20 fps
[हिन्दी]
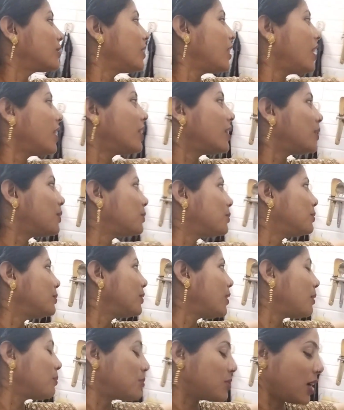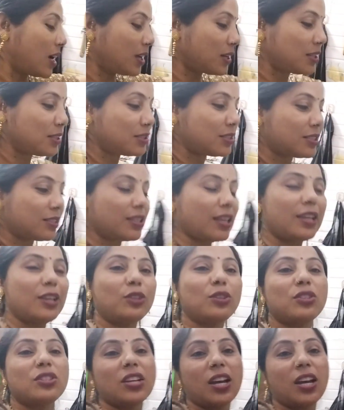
क्या करूँ अब चार ही सही तो